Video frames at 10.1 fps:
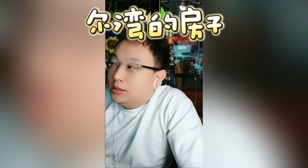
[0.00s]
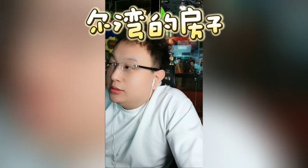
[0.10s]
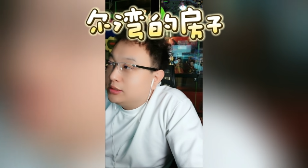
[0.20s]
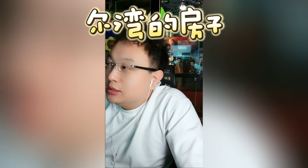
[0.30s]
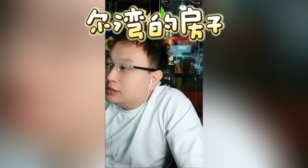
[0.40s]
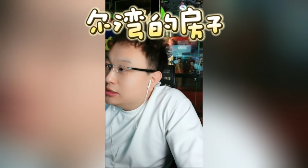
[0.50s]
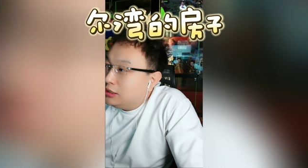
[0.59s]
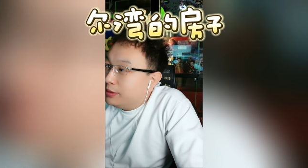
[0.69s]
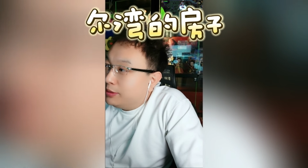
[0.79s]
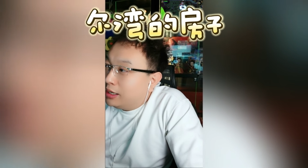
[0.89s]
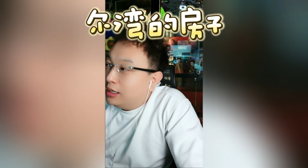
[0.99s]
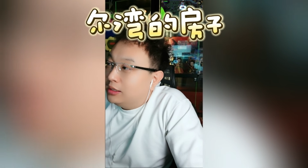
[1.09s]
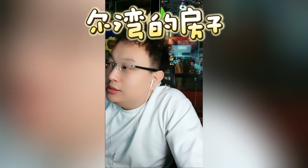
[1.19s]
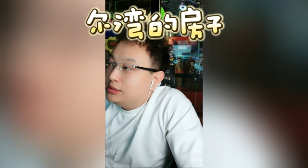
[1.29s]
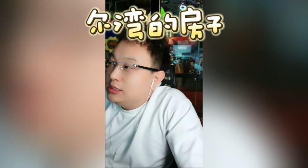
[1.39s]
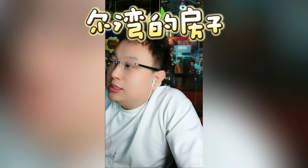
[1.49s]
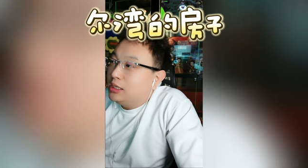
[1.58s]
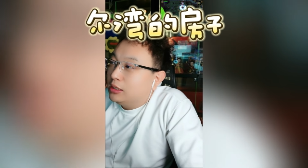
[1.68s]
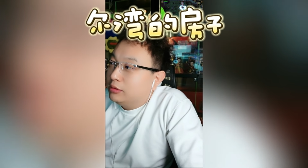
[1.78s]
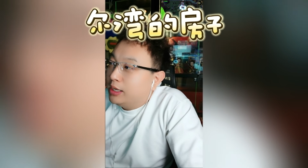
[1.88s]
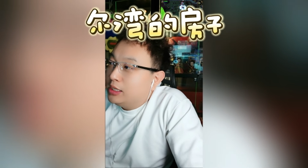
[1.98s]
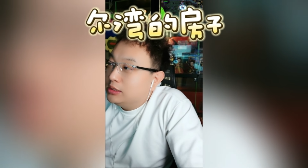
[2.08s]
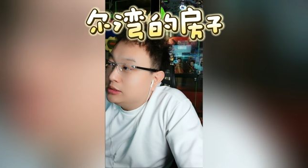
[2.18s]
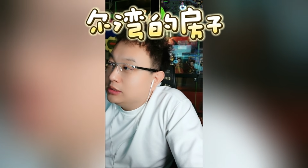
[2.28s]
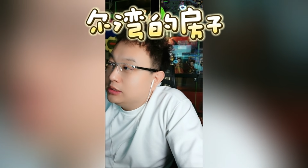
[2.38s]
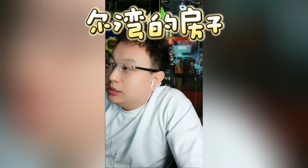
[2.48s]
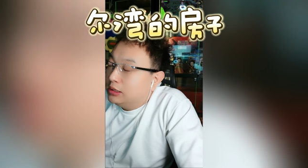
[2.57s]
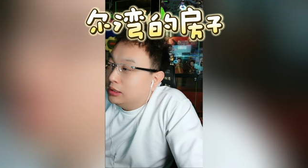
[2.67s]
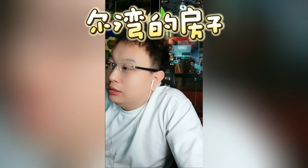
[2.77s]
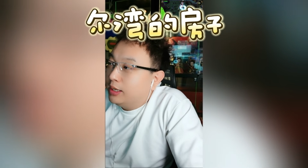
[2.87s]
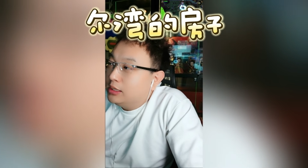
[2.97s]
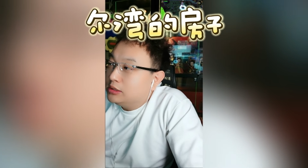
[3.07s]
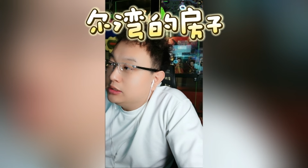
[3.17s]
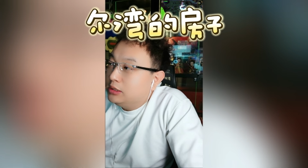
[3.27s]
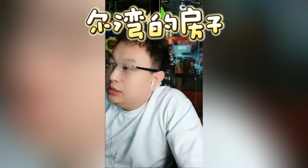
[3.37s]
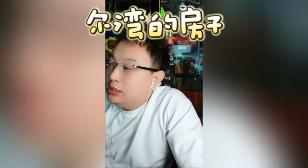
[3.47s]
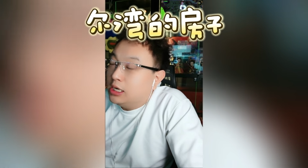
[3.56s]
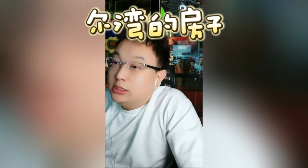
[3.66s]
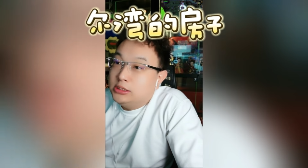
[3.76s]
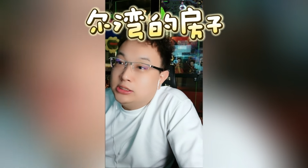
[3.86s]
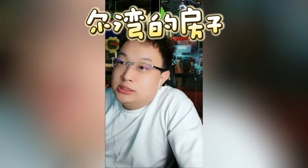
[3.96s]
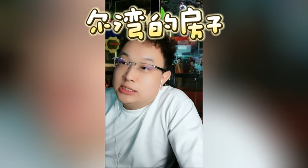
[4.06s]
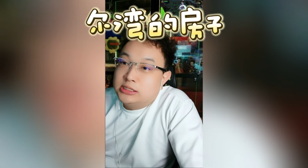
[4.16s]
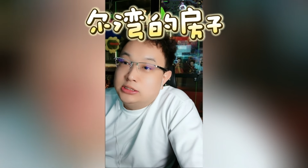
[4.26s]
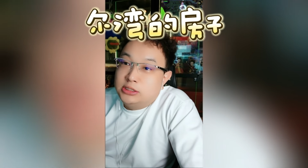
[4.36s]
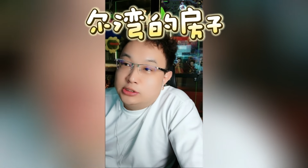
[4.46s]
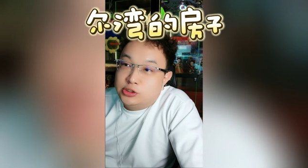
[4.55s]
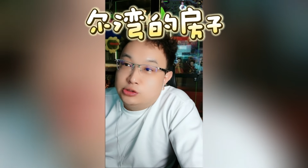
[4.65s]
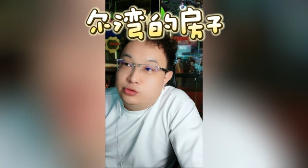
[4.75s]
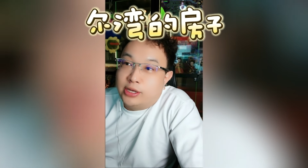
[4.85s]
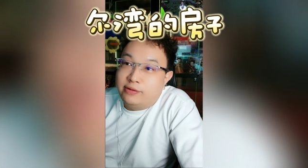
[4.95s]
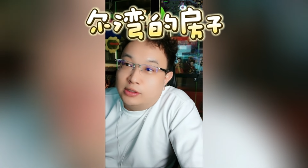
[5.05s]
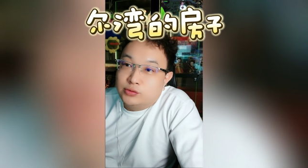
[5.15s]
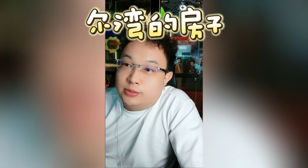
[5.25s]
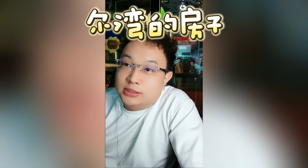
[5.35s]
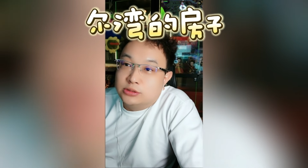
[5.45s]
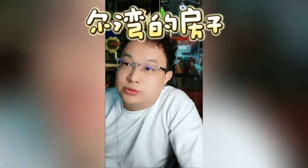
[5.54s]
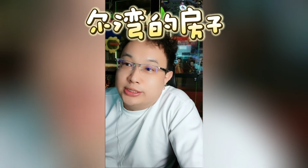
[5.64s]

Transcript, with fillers: 当时一百二，现在耳湾是耳湾是一点一加新区新区开发税吧？地税。